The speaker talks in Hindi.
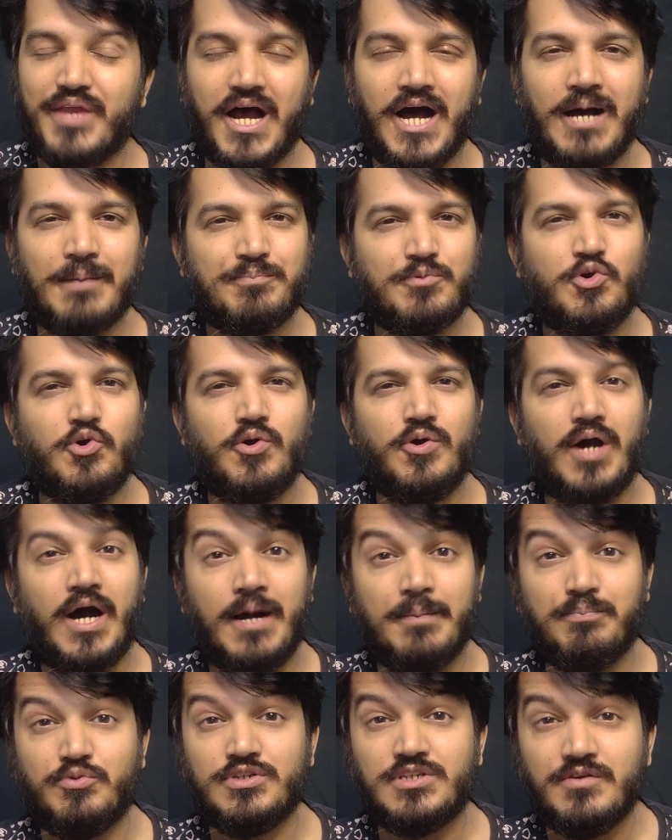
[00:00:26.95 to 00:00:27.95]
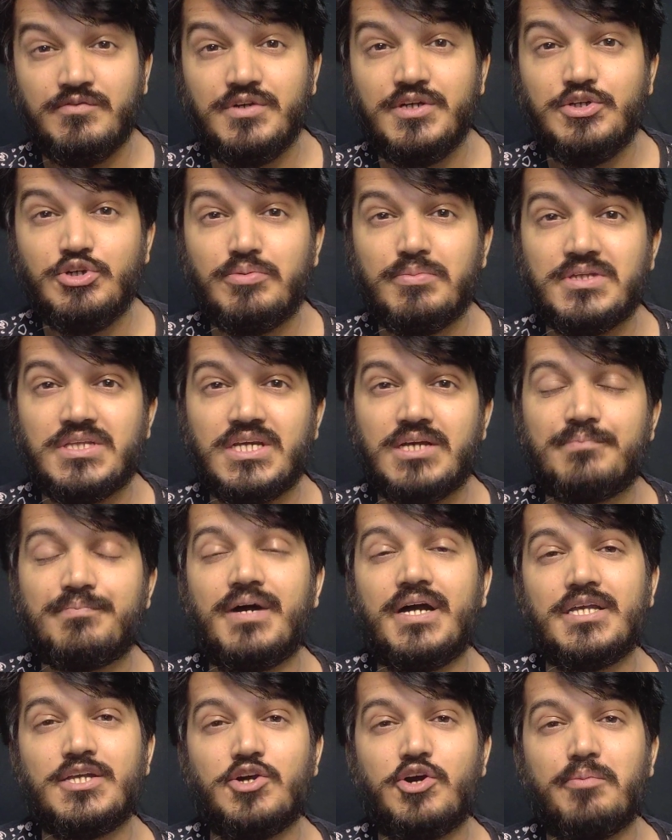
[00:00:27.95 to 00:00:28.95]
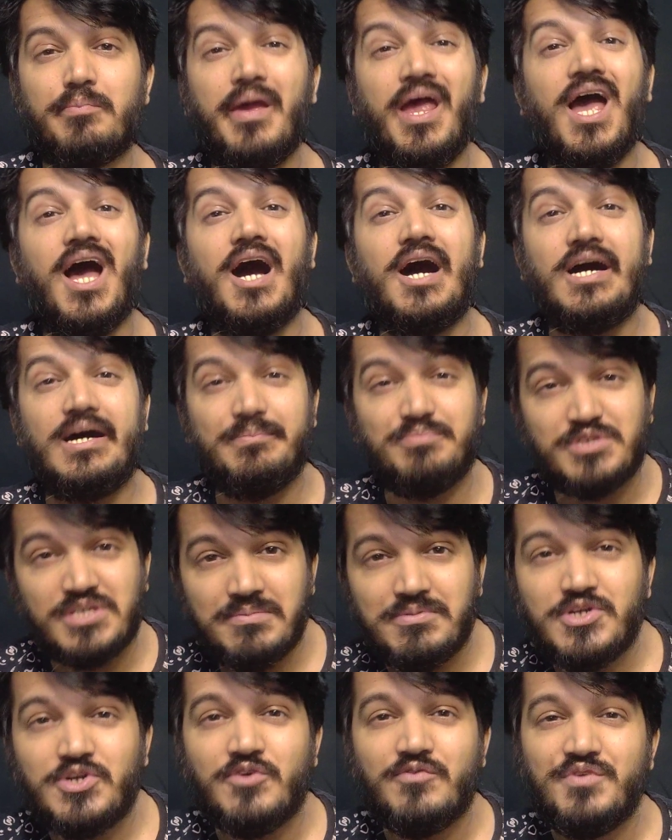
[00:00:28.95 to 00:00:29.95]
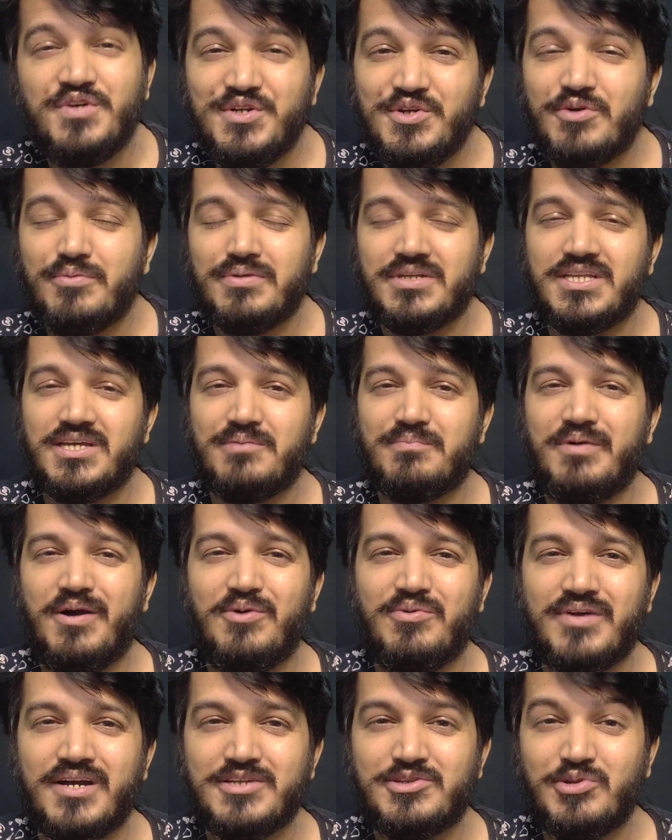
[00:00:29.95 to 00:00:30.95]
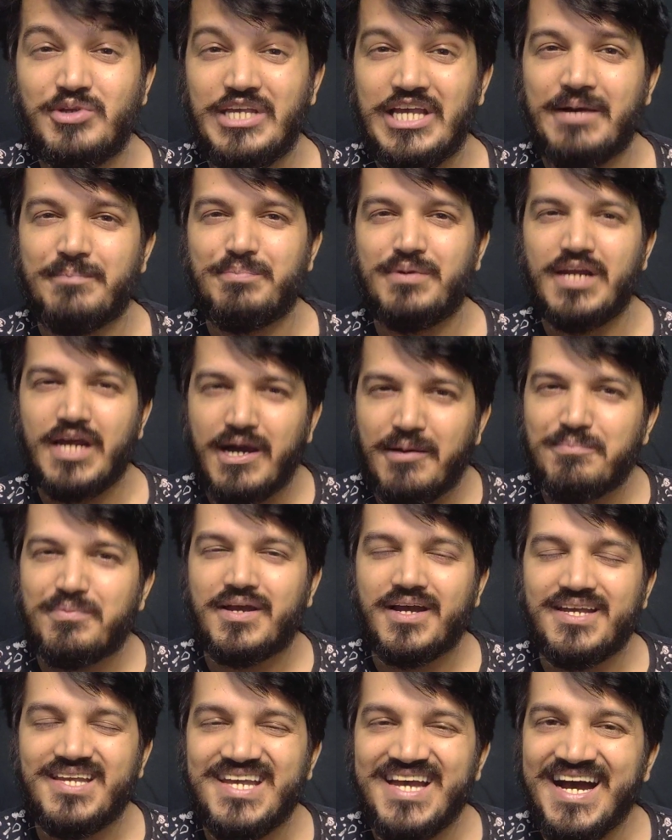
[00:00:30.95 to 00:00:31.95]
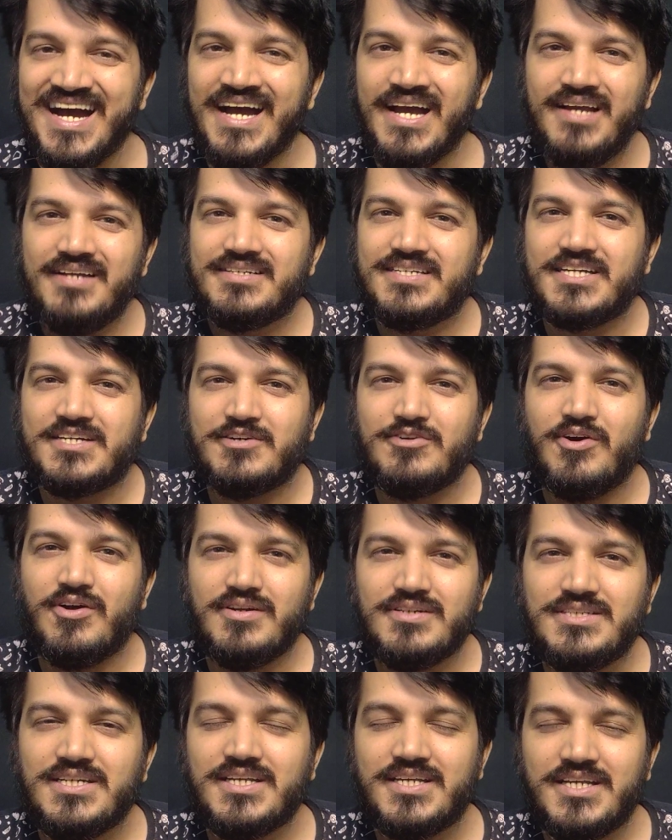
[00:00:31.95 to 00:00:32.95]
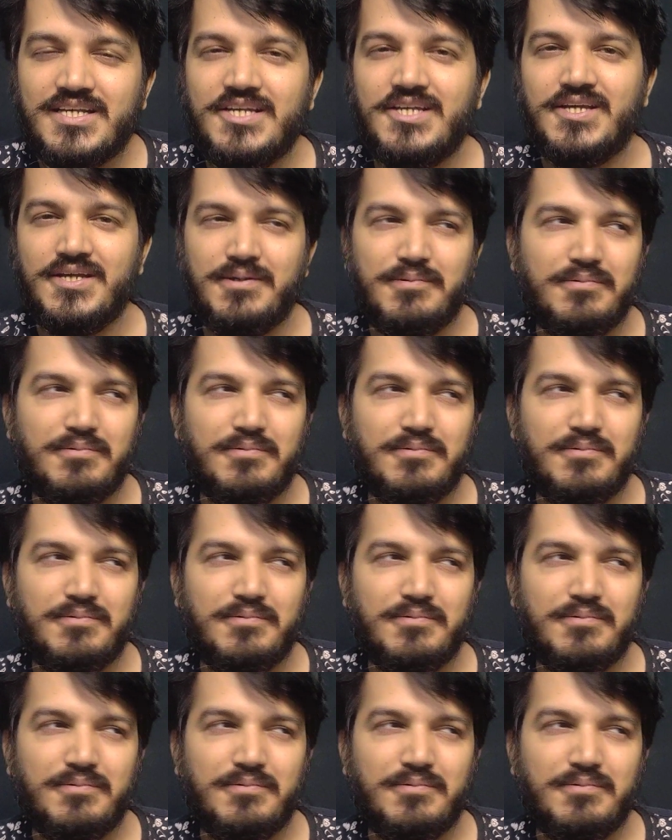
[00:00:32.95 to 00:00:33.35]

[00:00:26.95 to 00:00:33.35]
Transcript: आपको आप मुझे वीडियो में देख पाएंगे और मैं आप सभी को वीडियो में देख पाऊँगा तो ये अपने आप का ही टेक्नोलॉजी की